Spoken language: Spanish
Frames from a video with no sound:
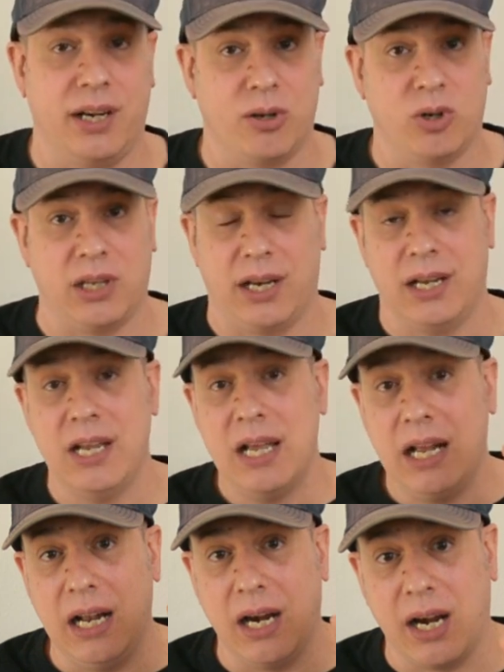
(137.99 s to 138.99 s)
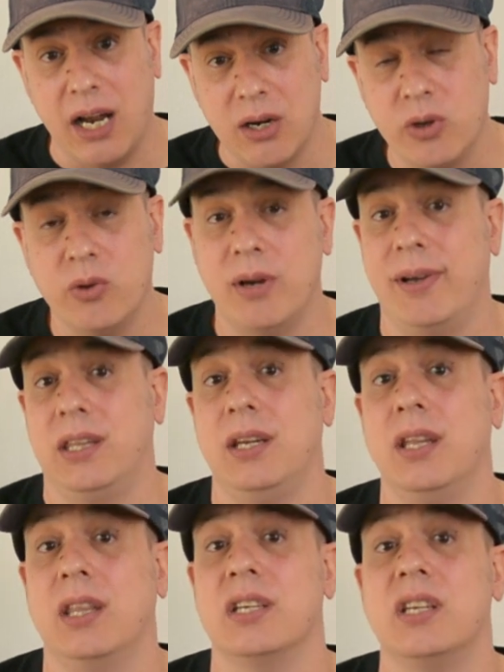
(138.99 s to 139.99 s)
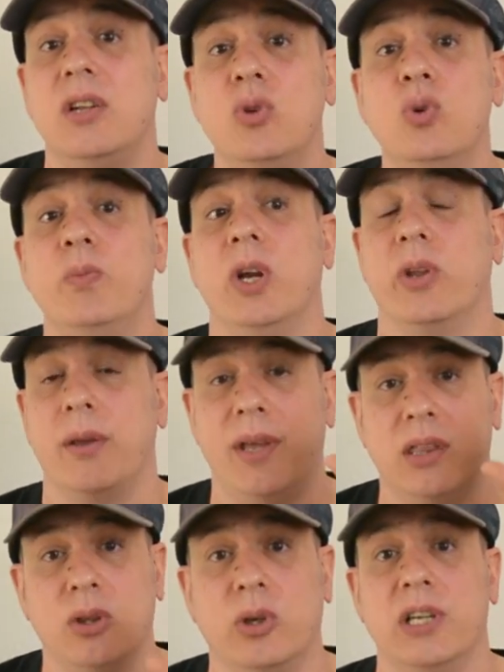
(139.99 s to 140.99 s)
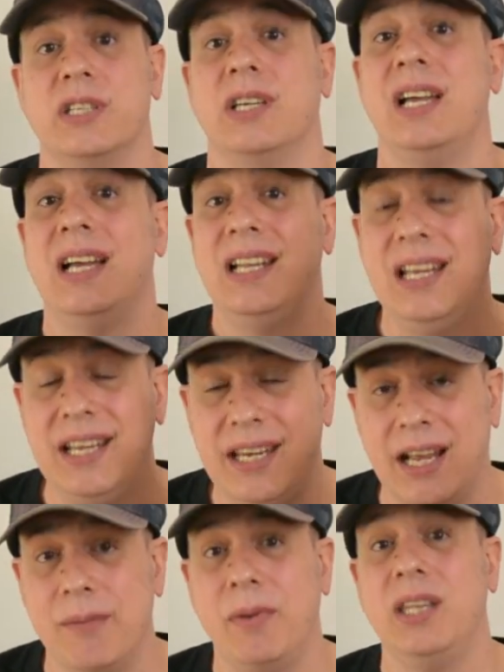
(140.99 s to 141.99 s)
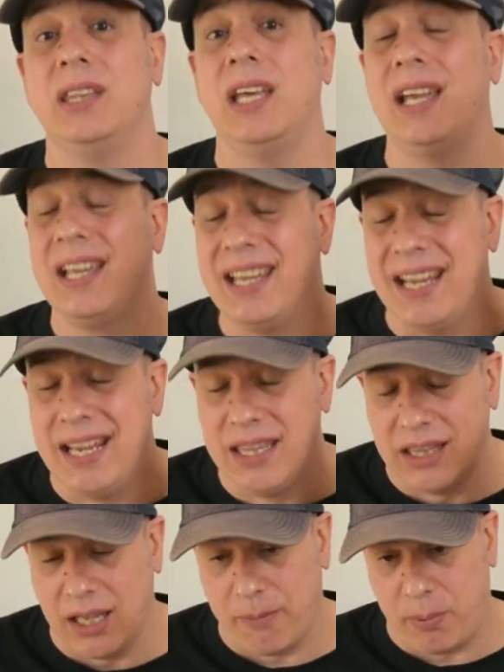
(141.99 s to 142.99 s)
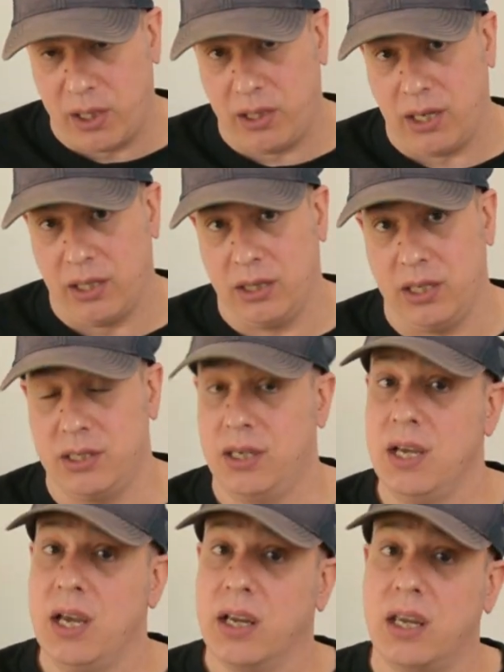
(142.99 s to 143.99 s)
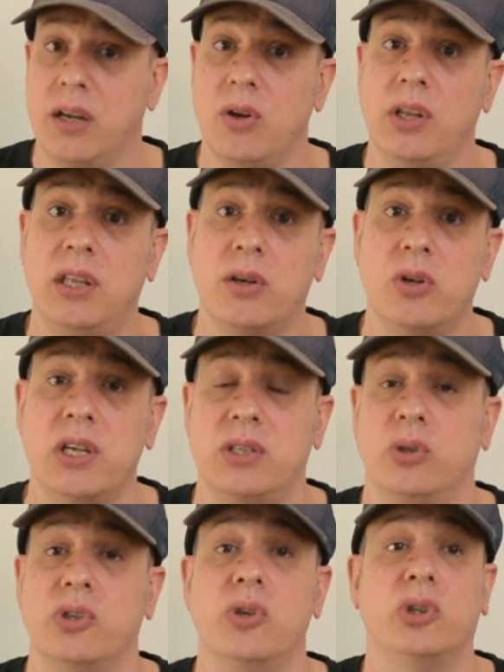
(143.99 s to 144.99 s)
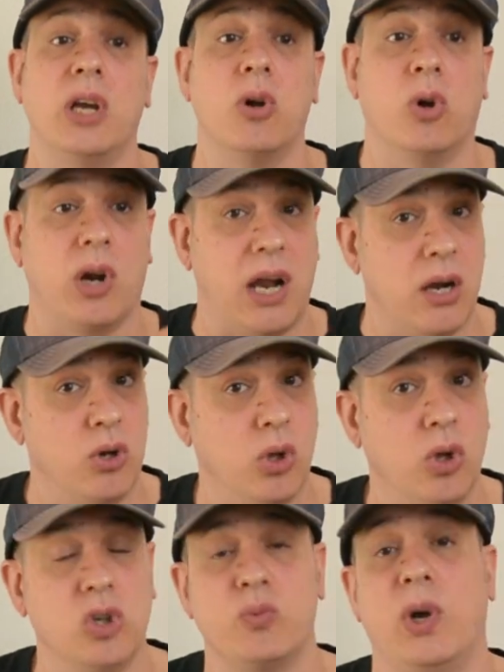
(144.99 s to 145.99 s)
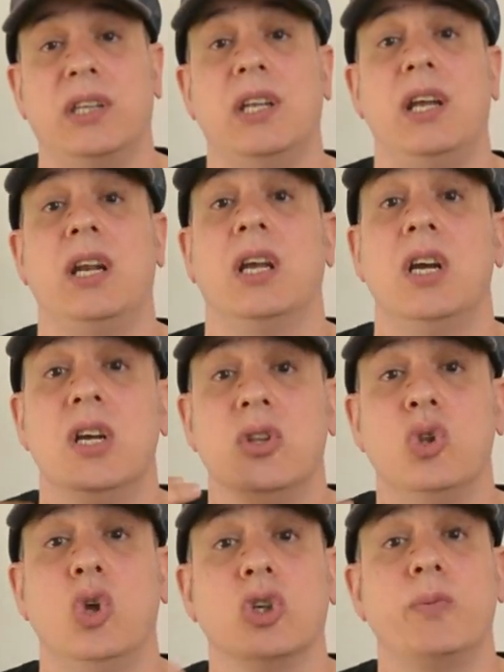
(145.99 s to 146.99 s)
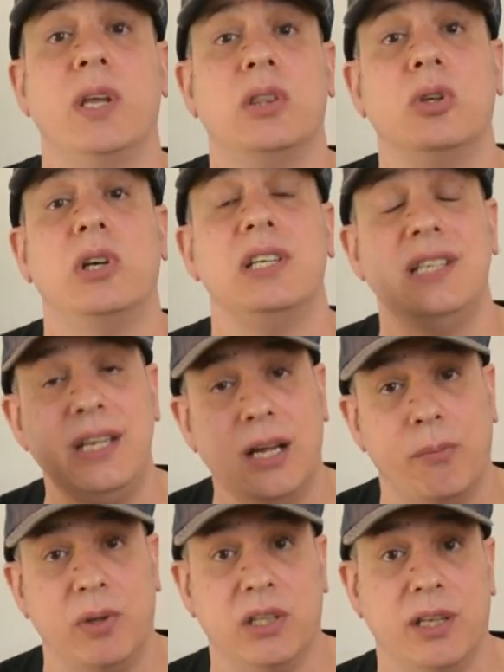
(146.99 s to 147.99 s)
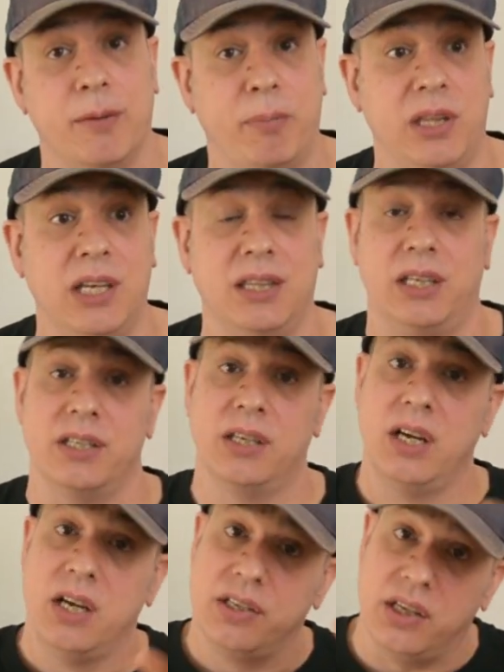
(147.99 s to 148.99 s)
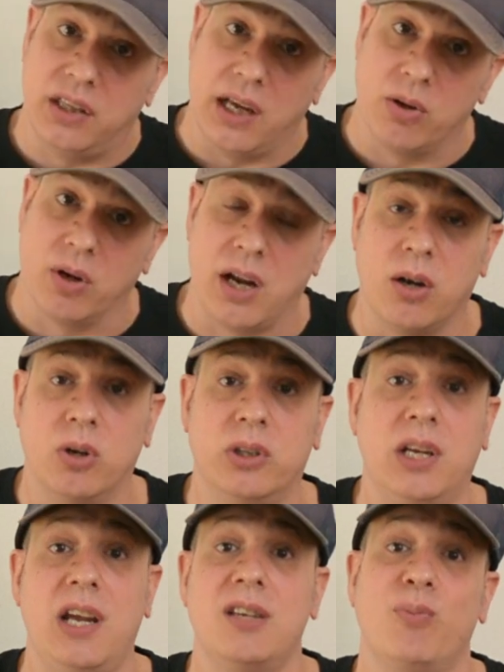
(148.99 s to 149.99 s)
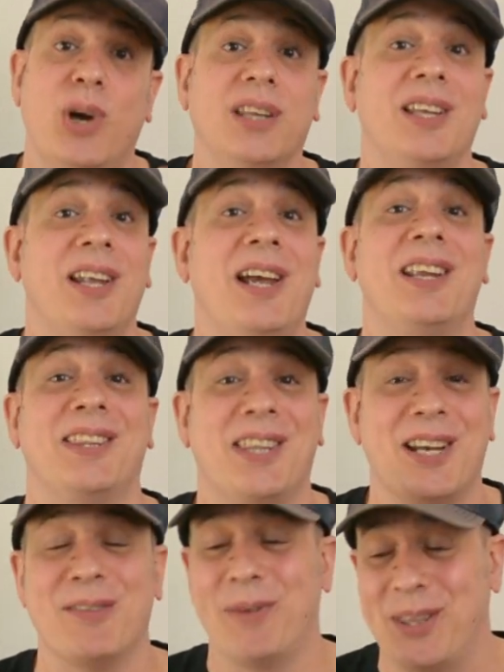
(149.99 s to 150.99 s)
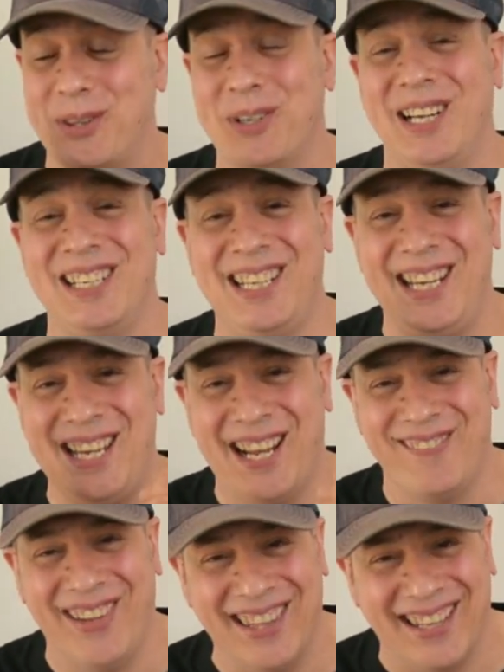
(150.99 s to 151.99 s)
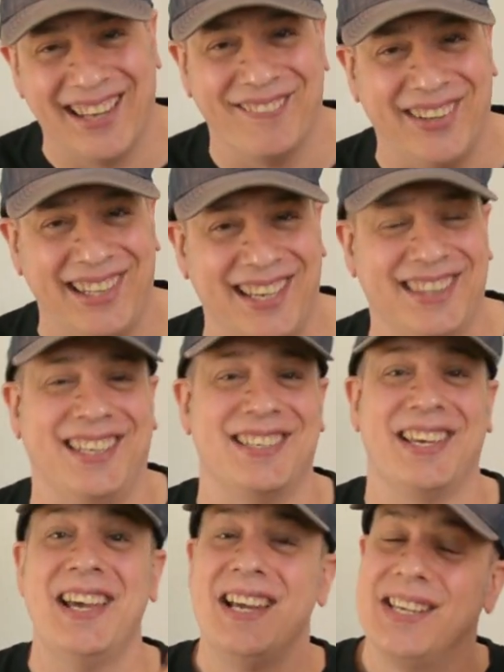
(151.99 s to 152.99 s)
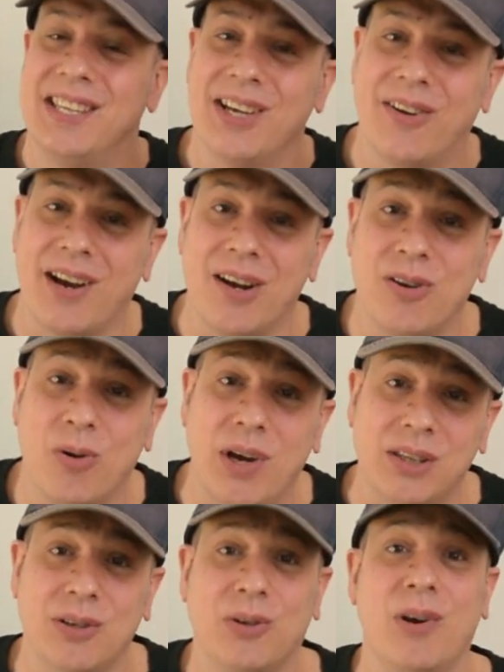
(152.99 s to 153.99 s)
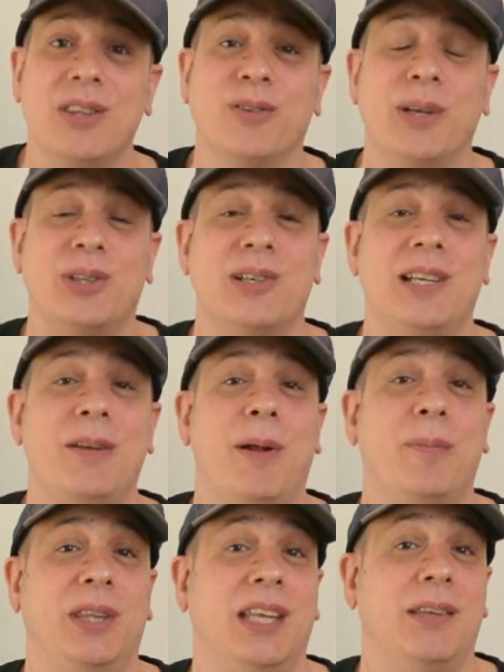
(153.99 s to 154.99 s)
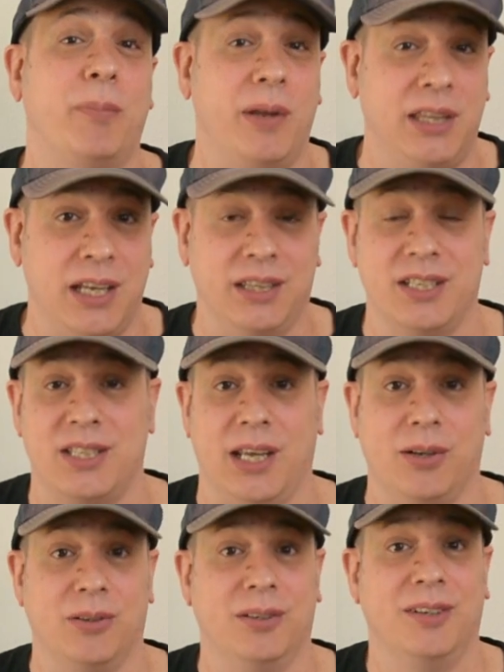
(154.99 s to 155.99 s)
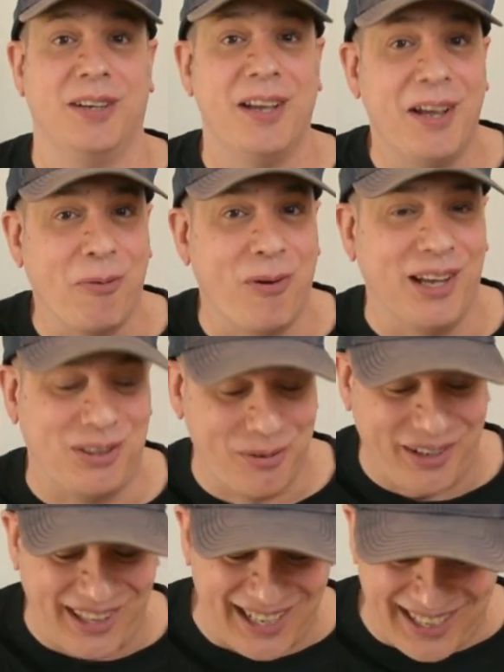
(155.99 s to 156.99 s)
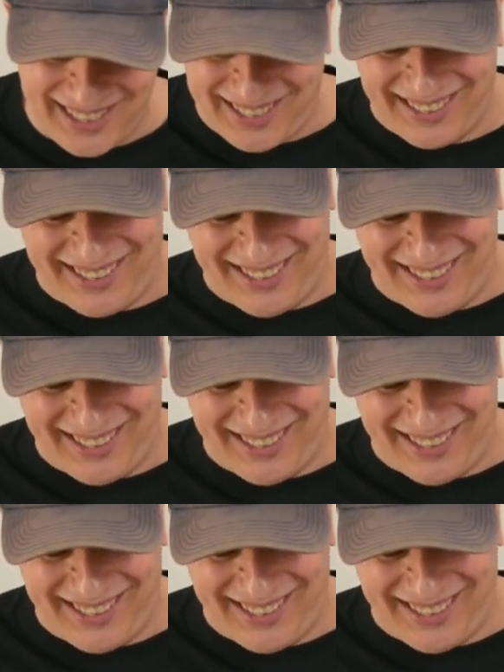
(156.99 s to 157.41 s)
Recordar, el rango de una matriz es el número de vectores linealmente independientes. ¿Qué quiero decir con esto? Si yo tengo rango 2, voy a tener dos vectores linealmente independientes. Si tengo rango 3, voy a tener tres vectores linealmente independientes. Si tengo rango 4, ¿cuántos vectores linealmente independientes tengo? Cuatro, ¿verdad?